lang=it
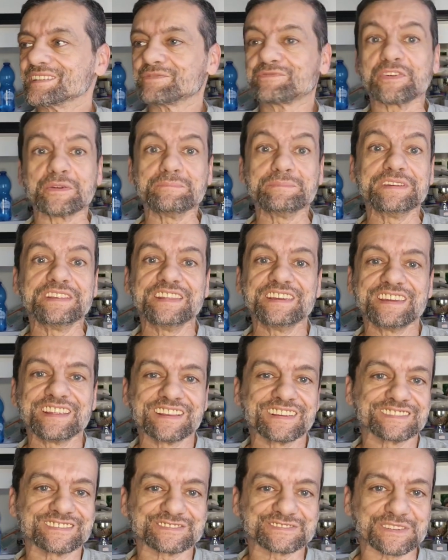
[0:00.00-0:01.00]

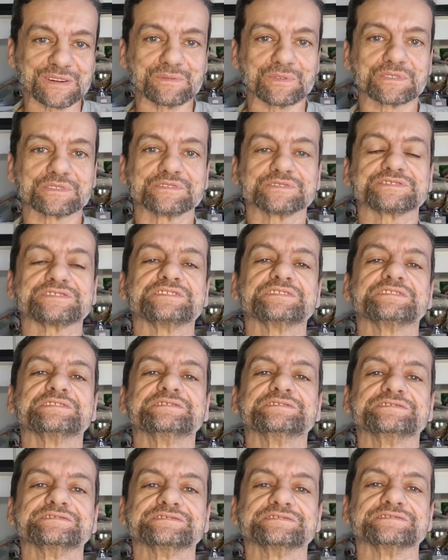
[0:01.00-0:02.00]
femminile, diciamo così,
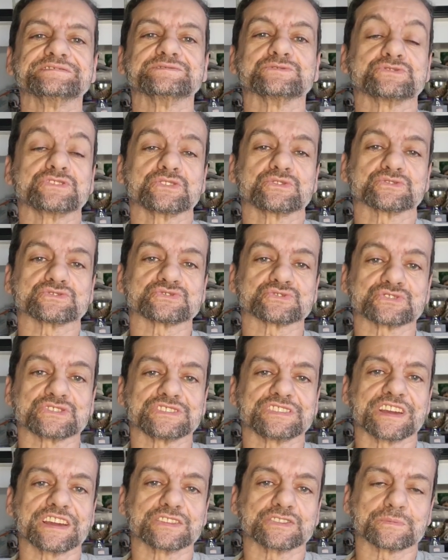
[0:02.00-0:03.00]
lo dico
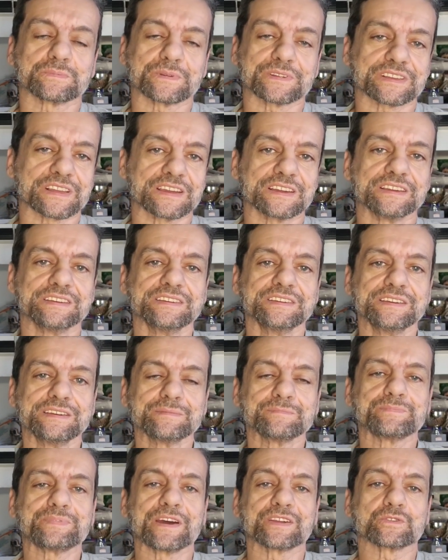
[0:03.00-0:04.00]
sorridendo perché
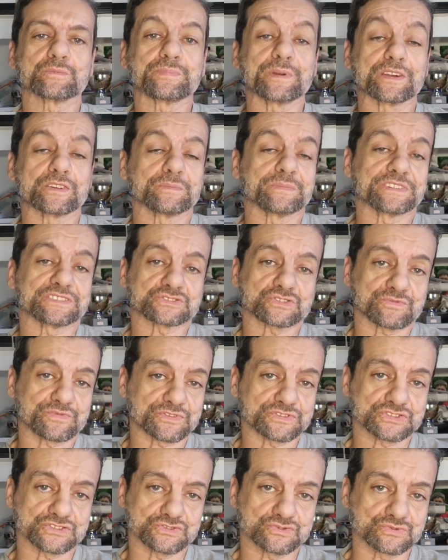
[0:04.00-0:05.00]
piano piano me ne sto
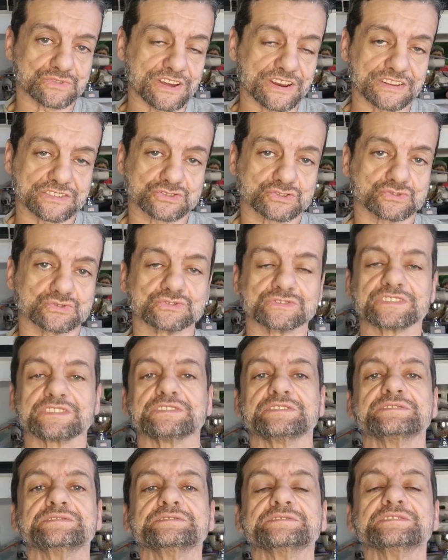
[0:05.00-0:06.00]
facendo una
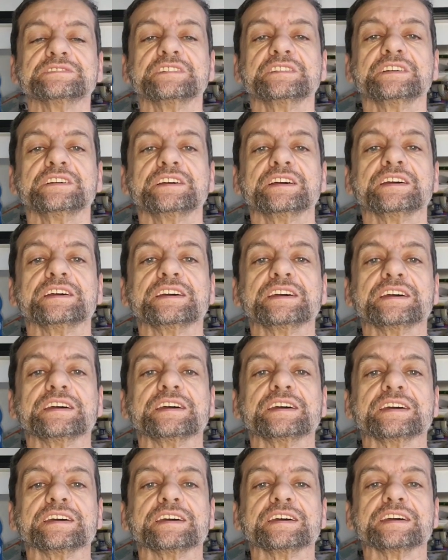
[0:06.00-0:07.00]
ragione
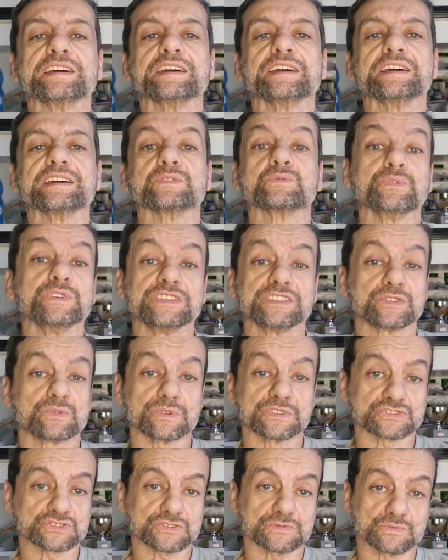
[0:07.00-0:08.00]
e quindi
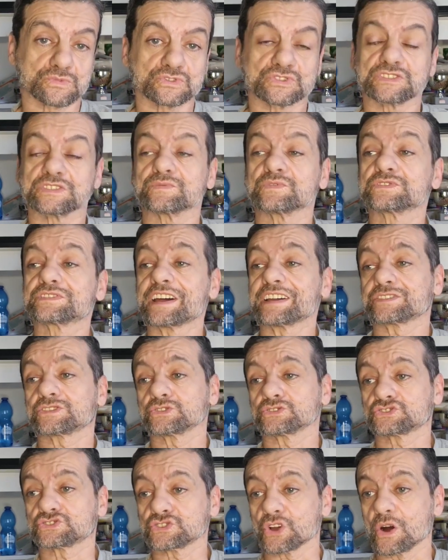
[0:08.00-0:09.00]
questo è il motivo.
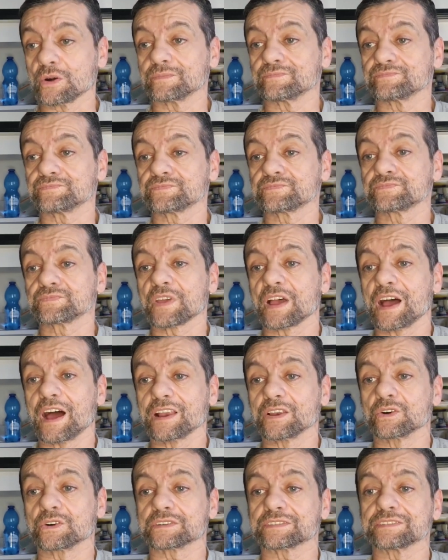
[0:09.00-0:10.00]
Detto ciò,
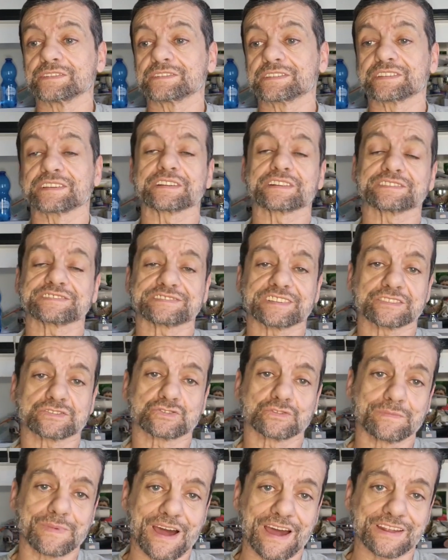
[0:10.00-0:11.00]
allora,
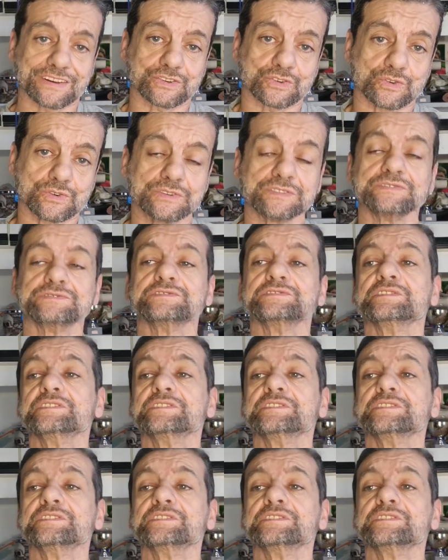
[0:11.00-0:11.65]
ringraziato Marco,